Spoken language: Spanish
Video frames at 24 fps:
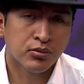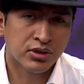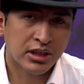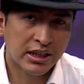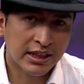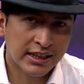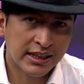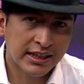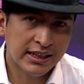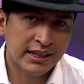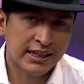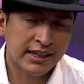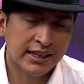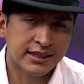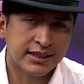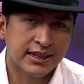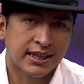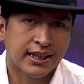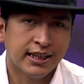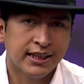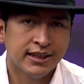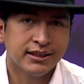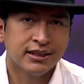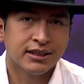de guías,
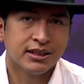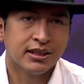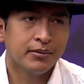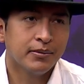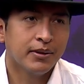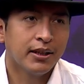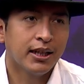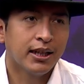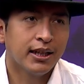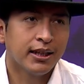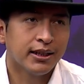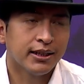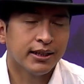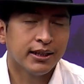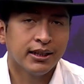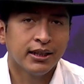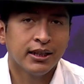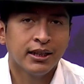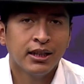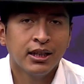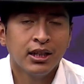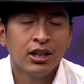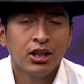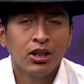agencias de
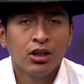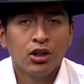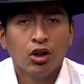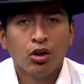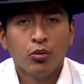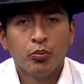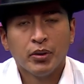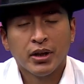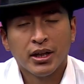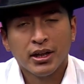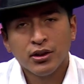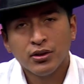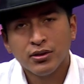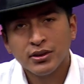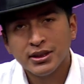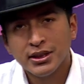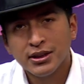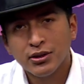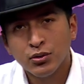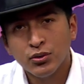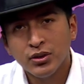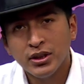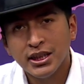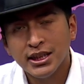viaje, operadores de
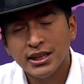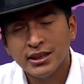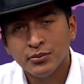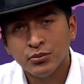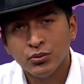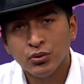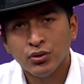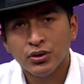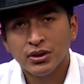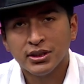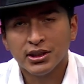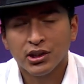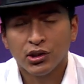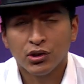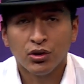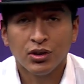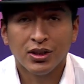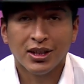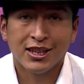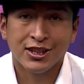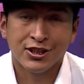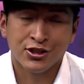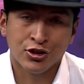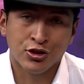turismo, el
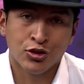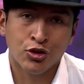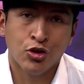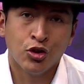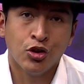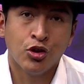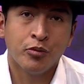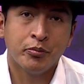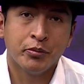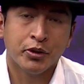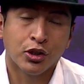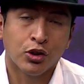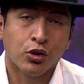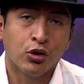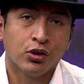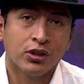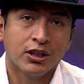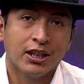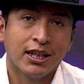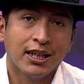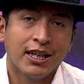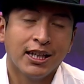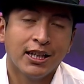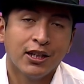sector gastronómico,
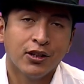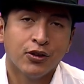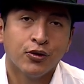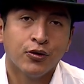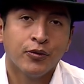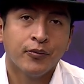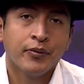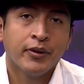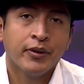hotelero,